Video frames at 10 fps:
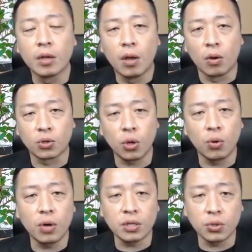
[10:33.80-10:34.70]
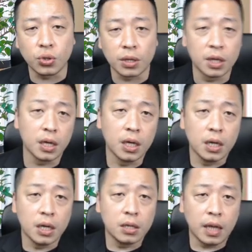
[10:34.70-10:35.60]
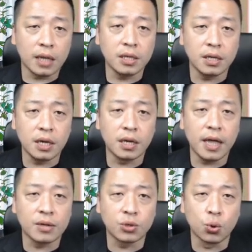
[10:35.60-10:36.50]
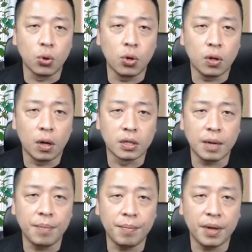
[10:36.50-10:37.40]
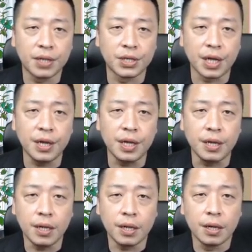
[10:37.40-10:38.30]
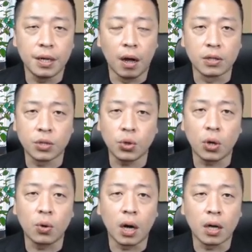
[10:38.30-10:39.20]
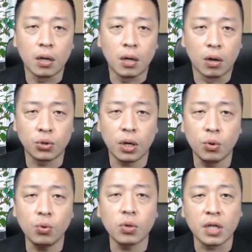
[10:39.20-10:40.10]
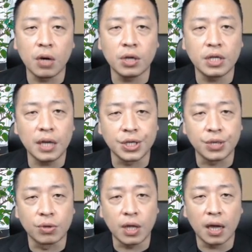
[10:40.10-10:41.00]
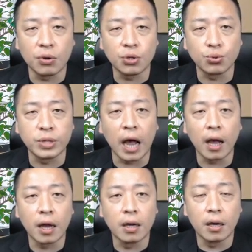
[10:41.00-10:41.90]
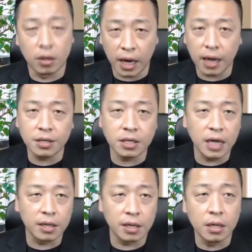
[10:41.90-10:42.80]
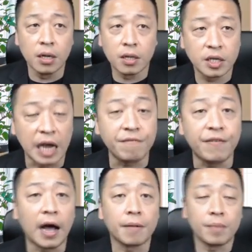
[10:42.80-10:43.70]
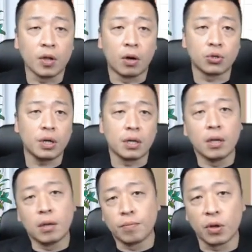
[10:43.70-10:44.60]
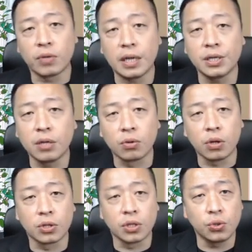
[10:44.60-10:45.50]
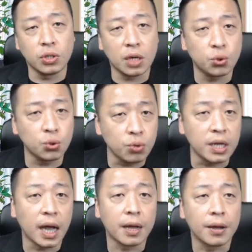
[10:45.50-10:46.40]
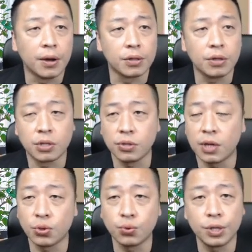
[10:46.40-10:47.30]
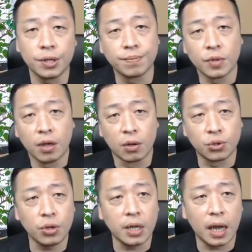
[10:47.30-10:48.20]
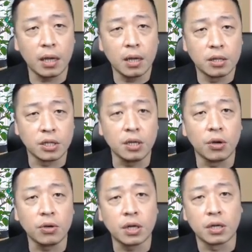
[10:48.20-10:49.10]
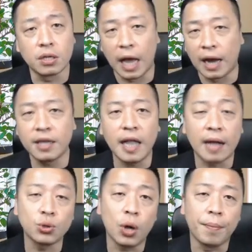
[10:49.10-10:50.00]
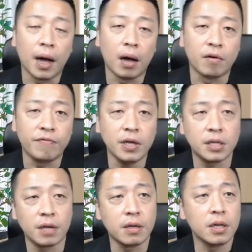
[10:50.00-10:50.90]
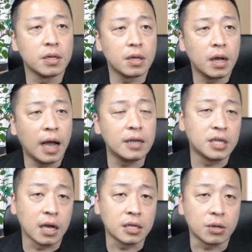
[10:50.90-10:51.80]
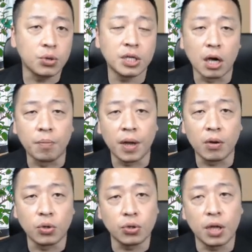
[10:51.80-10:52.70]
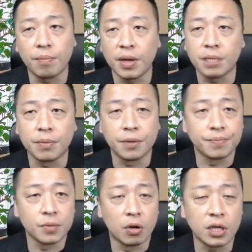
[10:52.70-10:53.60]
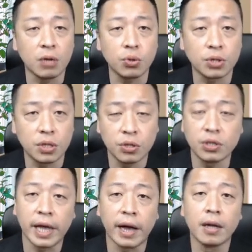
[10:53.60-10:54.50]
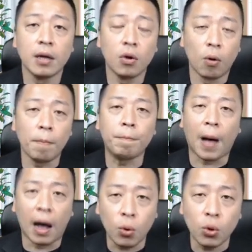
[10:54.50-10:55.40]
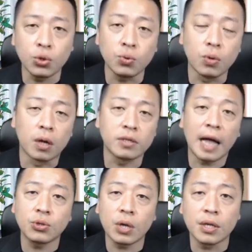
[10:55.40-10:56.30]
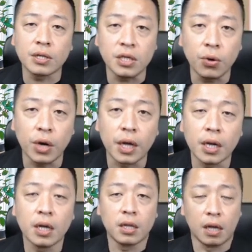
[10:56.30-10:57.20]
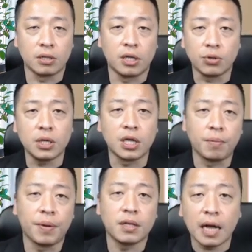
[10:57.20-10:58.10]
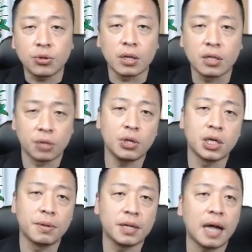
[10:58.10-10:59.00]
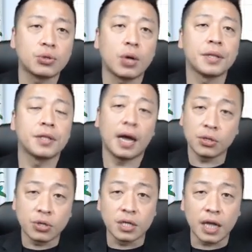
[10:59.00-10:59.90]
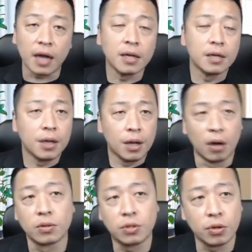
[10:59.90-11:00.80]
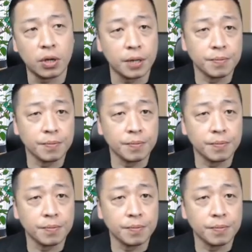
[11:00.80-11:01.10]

哦，所以我也是觉得。它是一个量缩哦，在慢慢的整理哦的状况哦，所以如果跌回箱型，我大概也会出场哦，大概是这样的想法哦，所以不用担心，我都有持续在注意啊哦，都有持续在注意哦，所以啊，其实有一个雅力大赚嘛哦，飞杰汉翔小赚小赔，我觉得也没什么哦，操作其实就这样，我们把握住哦大赚的机会，然后小赚小赔，大赚小赚小赔，大赚大概就是这样哦，就会